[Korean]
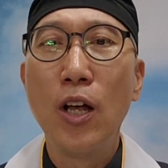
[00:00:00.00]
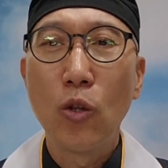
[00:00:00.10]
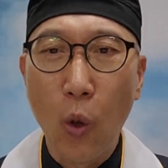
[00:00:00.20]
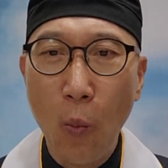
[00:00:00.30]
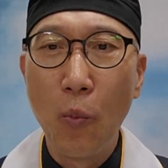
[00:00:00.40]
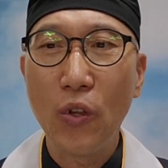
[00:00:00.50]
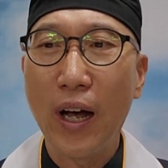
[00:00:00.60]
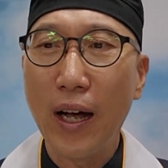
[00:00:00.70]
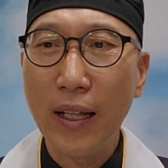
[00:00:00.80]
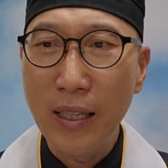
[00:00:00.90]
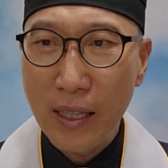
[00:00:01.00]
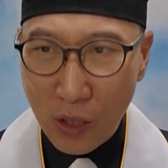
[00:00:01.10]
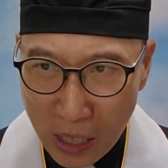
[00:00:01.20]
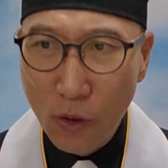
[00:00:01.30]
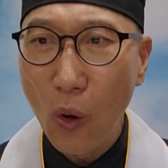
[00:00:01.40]
돈보다
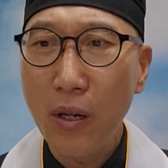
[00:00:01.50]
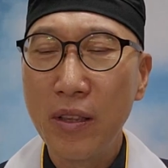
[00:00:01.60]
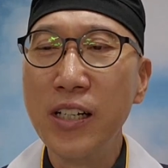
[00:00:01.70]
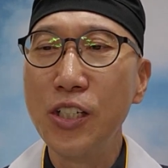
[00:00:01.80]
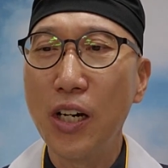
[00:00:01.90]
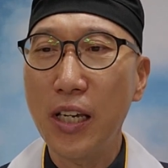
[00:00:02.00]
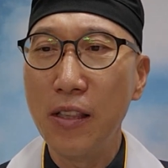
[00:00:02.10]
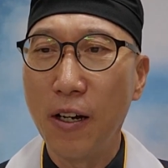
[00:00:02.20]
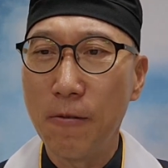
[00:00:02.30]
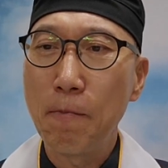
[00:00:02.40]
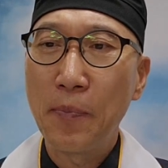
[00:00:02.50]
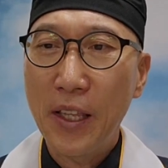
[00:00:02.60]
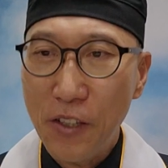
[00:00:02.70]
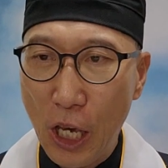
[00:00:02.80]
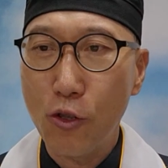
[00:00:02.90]
더 능력 있는
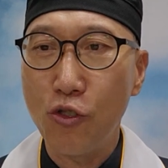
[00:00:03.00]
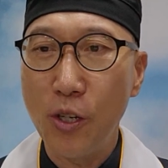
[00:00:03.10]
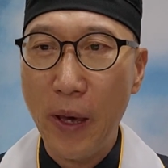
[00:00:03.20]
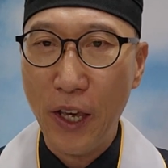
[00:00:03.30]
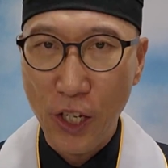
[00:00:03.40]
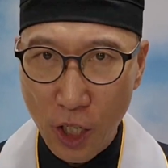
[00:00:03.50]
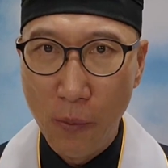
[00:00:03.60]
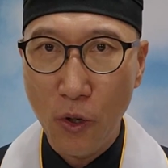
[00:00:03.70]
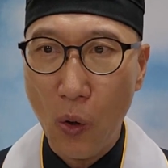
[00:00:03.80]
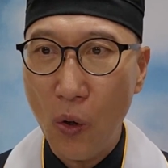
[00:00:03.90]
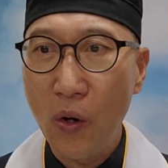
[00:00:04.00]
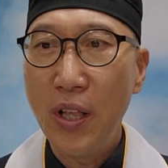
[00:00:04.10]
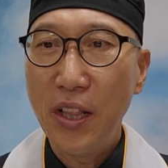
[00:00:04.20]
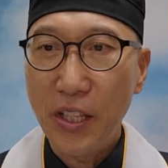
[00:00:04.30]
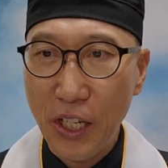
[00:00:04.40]
예수님의 이름으로
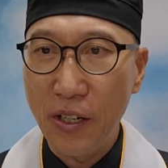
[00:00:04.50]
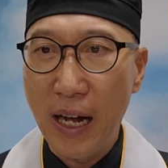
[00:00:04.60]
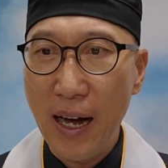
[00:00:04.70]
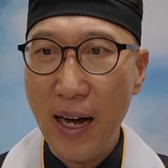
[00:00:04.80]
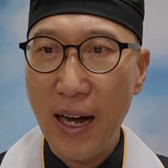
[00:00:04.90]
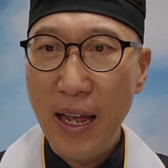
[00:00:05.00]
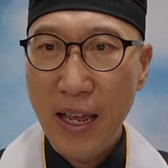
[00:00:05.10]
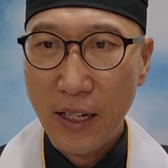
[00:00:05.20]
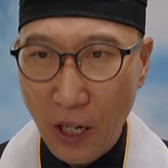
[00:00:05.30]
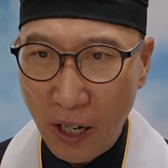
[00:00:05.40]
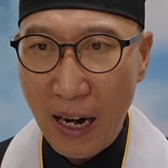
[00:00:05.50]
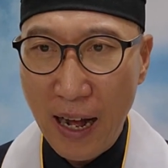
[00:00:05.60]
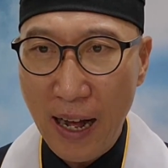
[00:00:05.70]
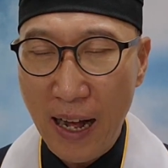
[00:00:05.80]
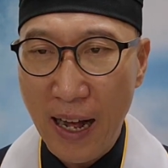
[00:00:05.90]
일어나
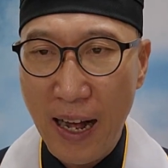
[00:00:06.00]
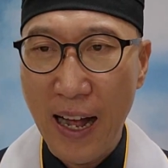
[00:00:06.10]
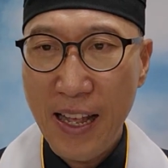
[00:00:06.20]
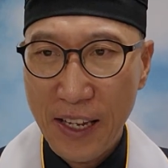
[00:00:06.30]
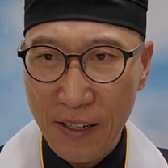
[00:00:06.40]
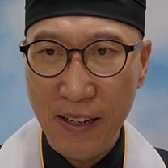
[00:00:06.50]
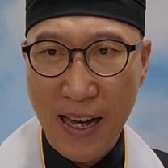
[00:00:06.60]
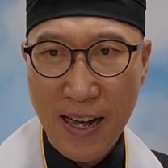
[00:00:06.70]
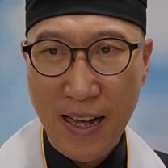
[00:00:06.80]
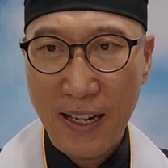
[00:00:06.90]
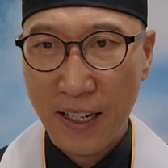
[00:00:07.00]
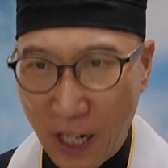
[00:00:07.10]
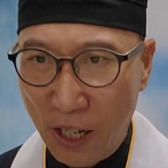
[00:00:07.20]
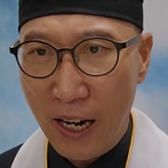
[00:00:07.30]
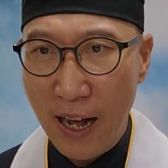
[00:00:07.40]
걸어라, 일어나
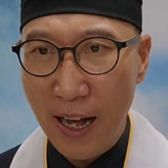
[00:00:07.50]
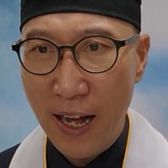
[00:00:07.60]
걸어라.